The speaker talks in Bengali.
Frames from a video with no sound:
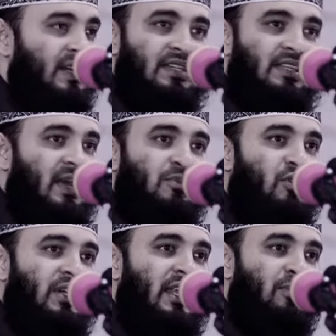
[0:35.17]
ডেটসি নাম
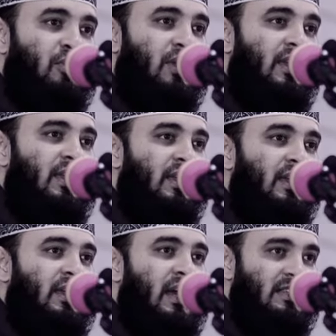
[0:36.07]
শোনেন নাই বোধহয়
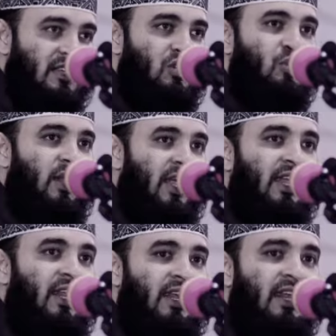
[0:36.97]
আজকে শুনে
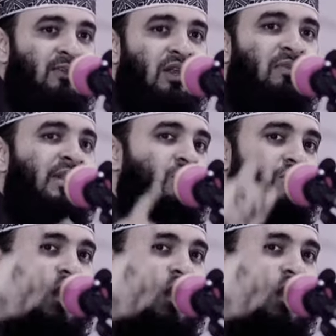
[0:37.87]
রাখেন এটারে বলে মৃত